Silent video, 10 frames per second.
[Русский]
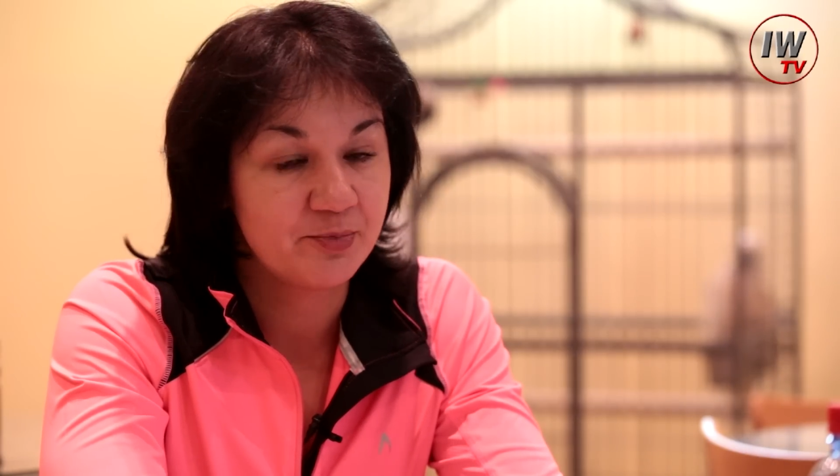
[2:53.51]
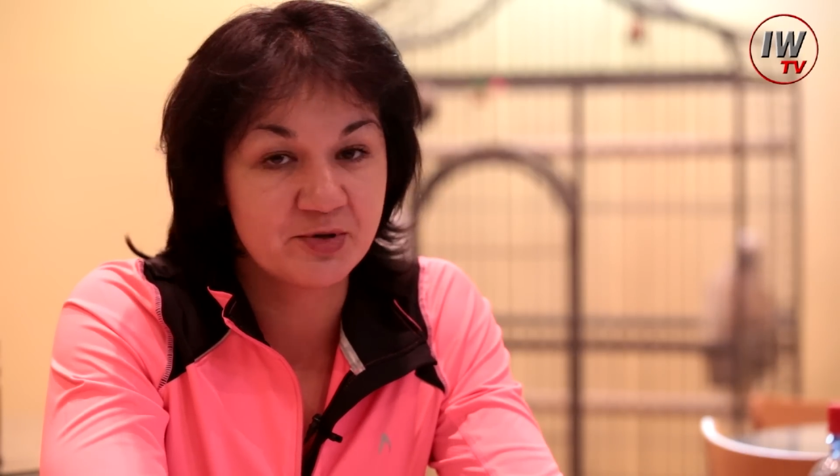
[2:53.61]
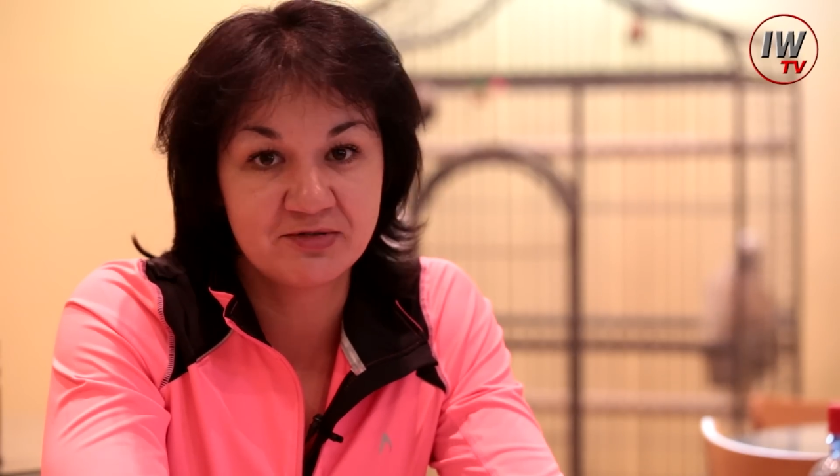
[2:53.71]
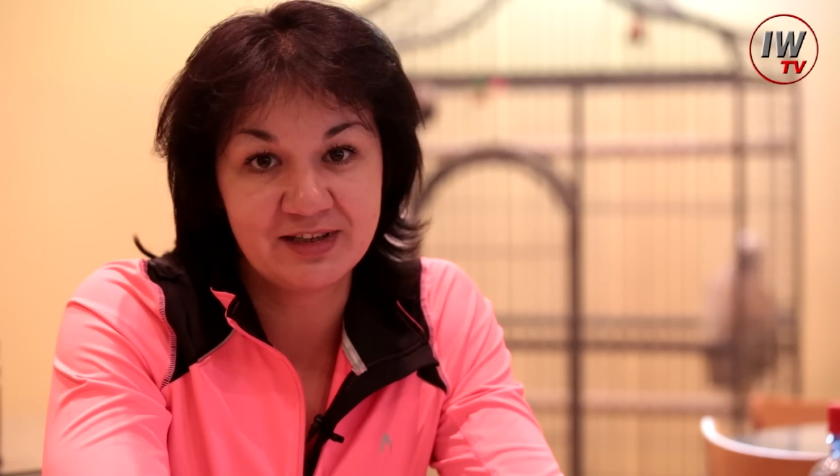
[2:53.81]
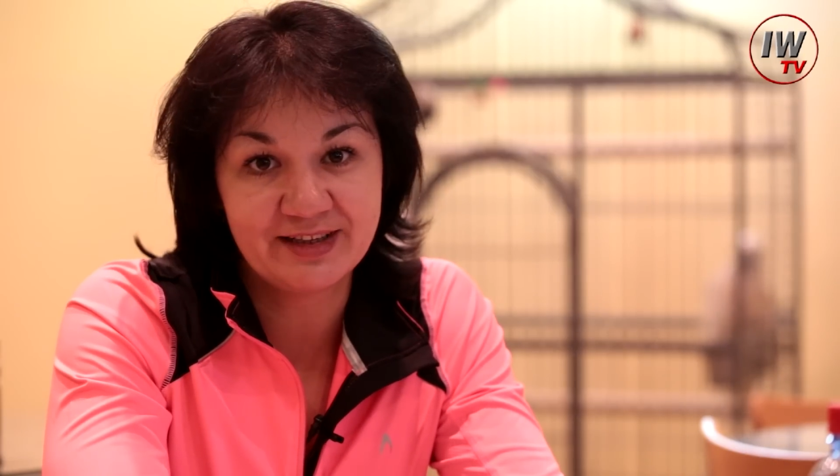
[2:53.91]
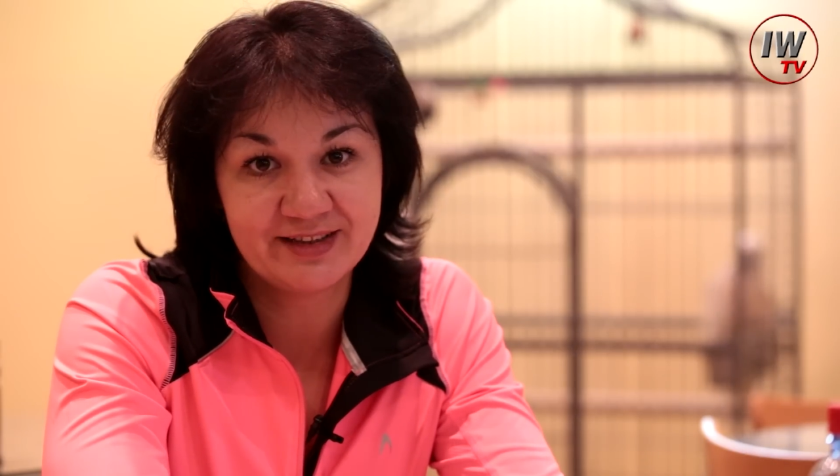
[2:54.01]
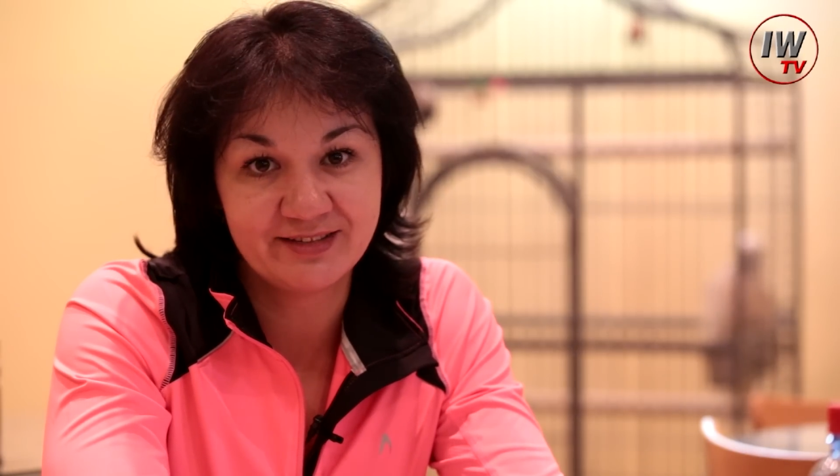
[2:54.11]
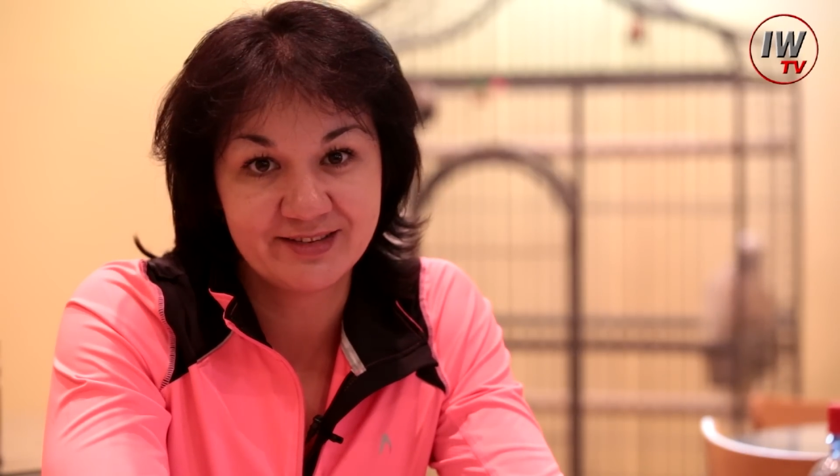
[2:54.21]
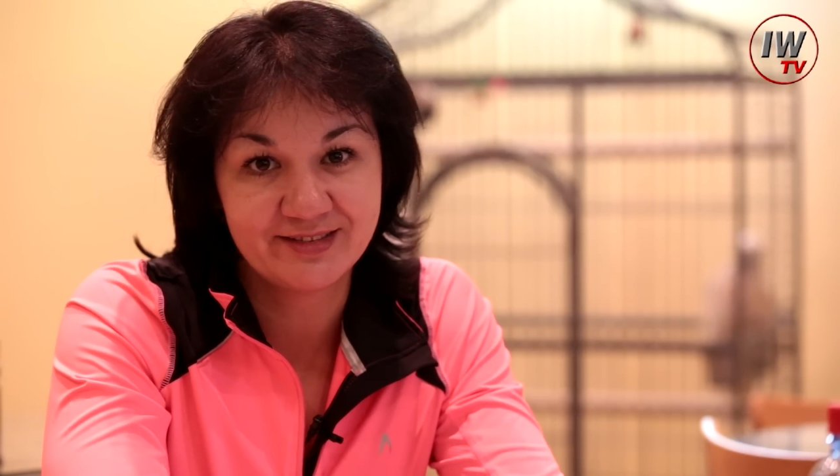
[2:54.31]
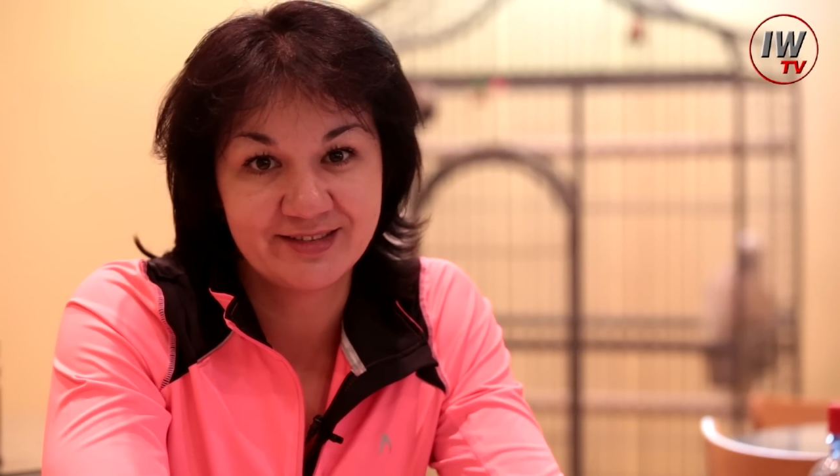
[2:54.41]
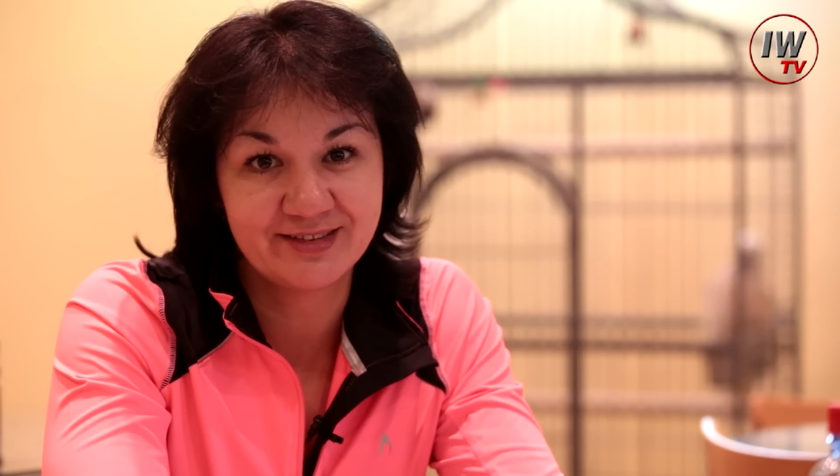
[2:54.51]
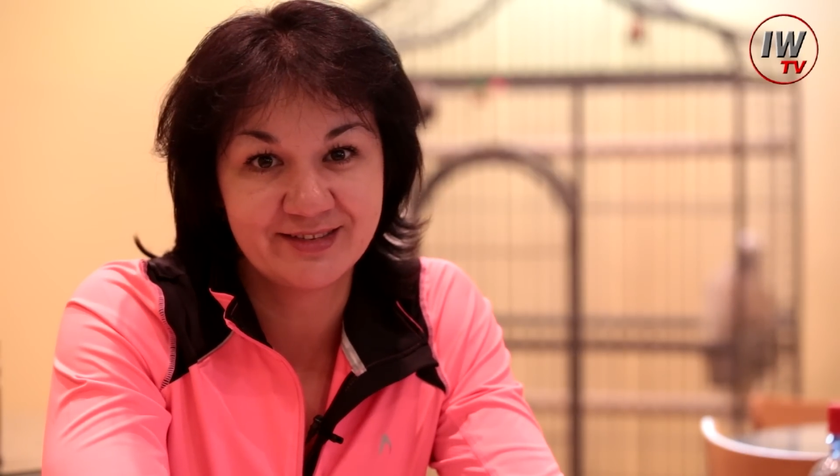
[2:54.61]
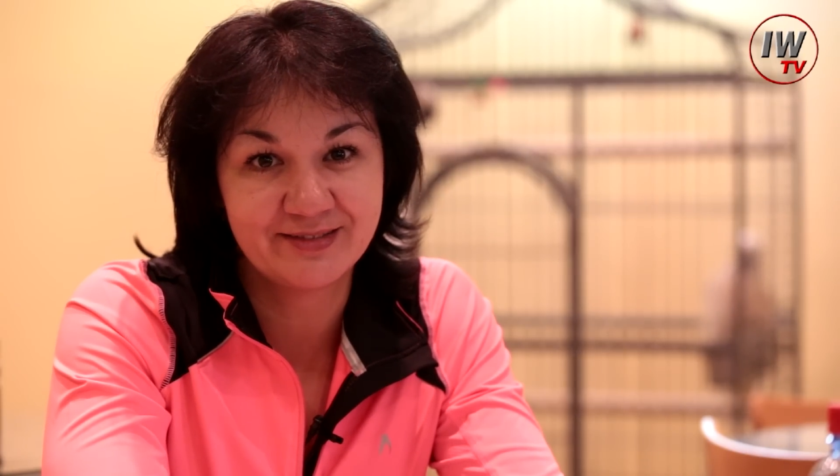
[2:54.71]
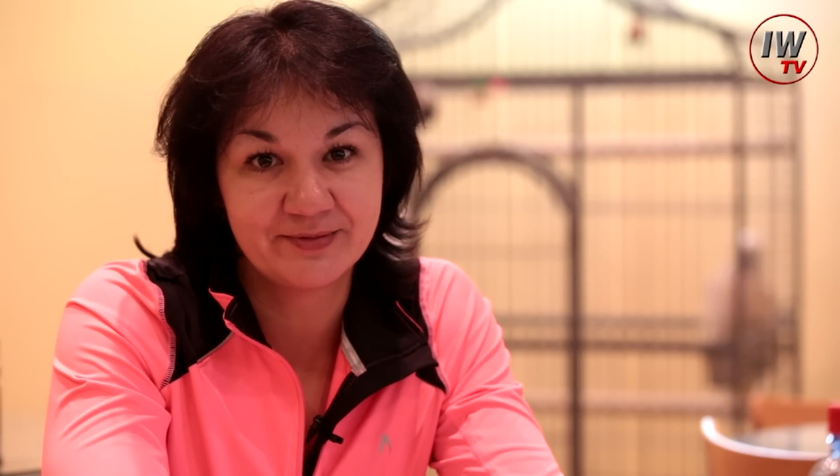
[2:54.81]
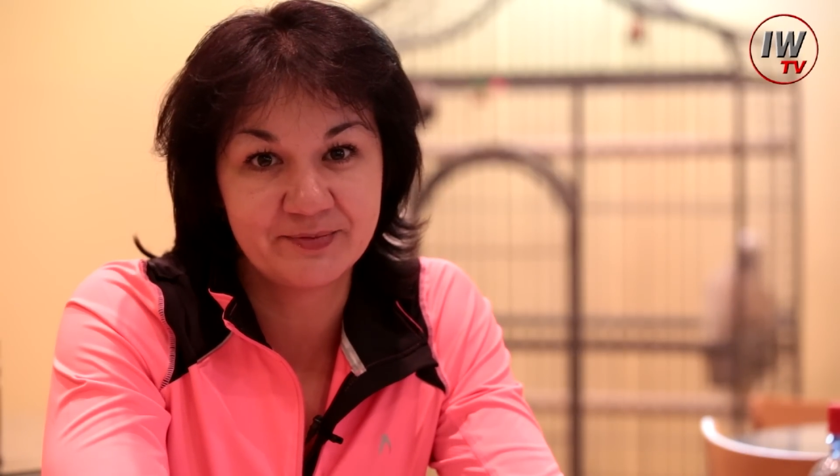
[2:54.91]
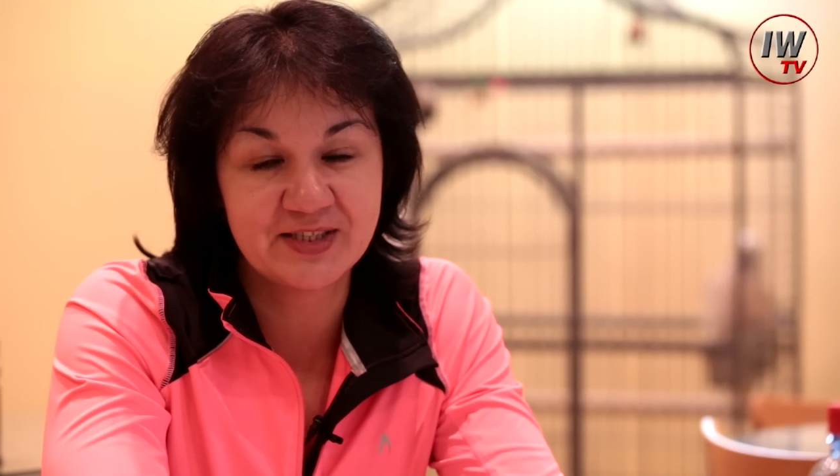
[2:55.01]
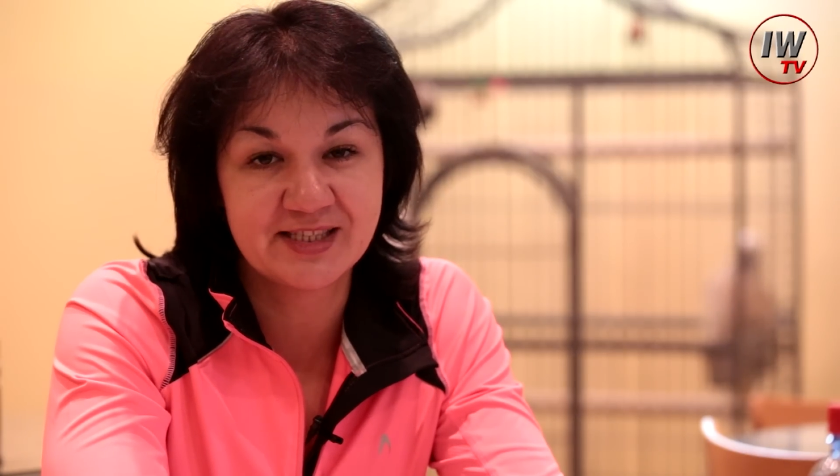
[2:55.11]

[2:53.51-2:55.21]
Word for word: позволяет э,